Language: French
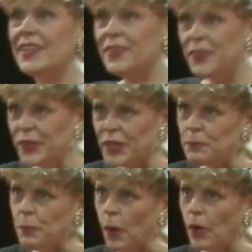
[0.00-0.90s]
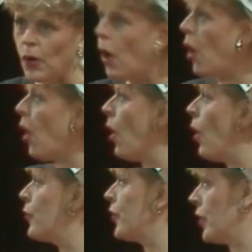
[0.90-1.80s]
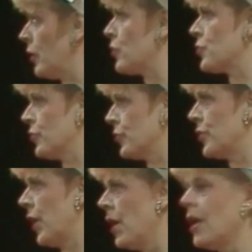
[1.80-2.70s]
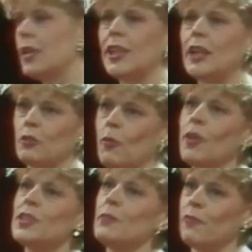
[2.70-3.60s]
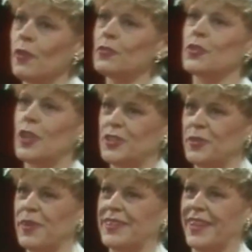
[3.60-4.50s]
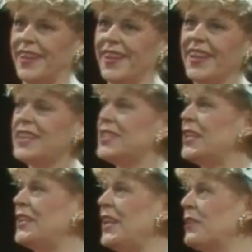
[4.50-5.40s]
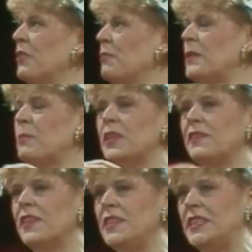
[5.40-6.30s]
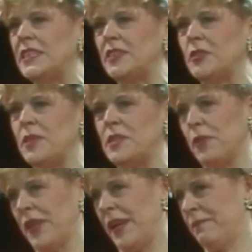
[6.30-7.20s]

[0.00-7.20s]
Du Gripol. Oh, c'est quelque chose, ça. C'est la troisième vente que je rate ce matin. J'ai été complètement dévalisée cette semaine, j'ai plus rien.